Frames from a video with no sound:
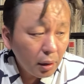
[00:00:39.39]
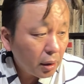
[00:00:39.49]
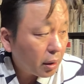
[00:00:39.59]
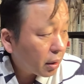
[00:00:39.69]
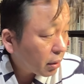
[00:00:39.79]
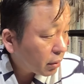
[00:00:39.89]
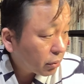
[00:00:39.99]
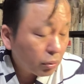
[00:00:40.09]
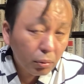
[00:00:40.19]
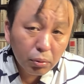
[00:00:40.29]

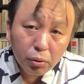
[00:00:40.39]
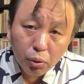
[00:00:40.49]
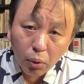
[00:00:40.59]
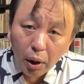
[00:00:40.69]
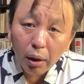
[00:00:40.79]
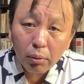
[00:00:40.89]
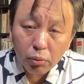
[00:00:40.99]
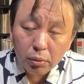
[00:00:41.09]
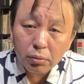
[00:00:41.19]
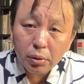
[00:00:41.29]
えー、ちょっとどうしようかなと
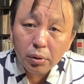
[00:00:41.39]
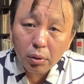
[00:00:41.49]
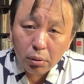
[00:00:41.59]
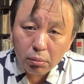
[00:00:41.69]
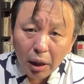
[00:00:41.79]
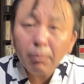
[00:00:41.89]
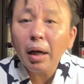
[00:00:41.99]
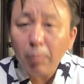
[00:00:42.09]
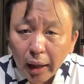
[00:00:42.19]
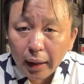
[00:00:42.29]
思ってるんですけどまあ
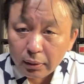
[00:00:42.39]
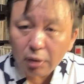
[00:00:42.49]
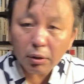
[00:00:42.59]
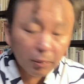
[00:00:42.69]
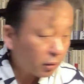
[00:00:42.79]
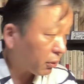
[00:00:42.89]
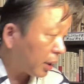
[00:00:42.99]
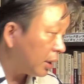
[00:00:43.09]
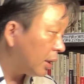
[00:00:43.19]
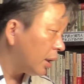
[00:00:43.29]
まあまあやってみます
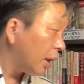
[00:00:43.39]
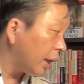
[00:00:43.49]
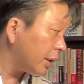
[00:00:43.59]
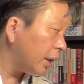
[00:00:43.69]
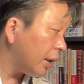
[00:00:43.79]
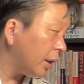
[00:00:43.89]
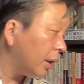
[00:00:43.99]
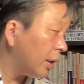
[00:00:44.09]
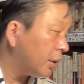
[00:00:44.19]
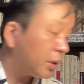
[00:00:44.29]
わはい、
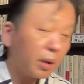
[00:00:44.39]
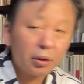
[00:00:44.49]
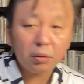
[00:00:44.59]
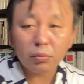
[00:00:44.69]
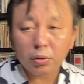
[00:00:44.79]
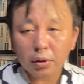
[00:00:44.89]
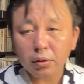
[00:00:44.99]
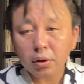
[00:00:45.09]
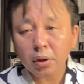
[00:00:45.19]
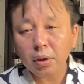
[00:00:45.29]
えー、日経新聞で
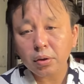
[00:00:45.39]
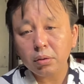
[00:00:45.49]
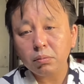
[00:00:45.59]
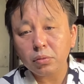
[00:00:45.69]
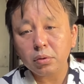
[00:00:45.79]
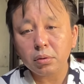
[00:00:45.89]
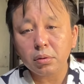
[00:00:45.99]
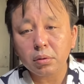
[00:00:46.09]
す日経新聞よ